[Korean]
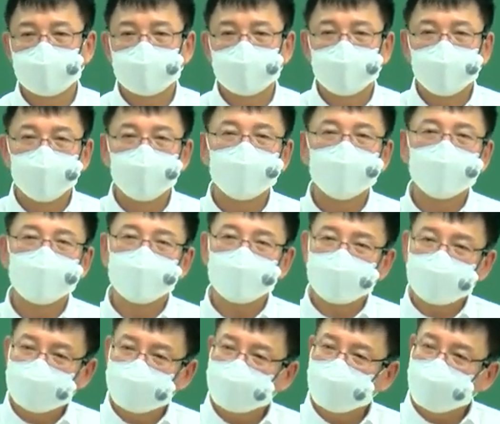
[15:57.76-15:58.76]
몰라도
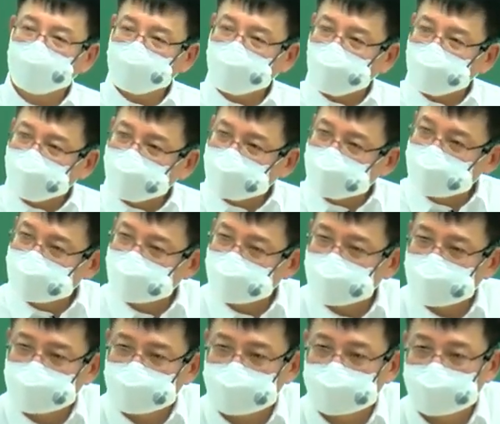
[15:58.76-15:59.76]
그게 답이
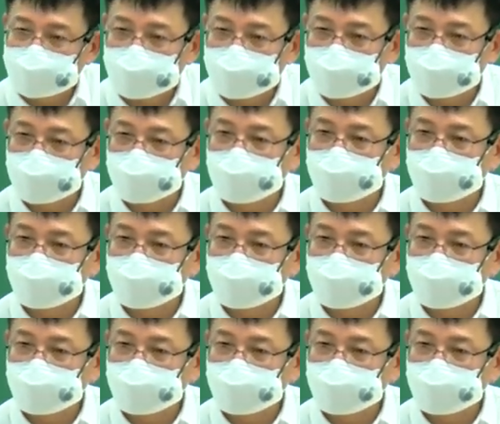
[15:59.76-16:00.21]
그거라니까.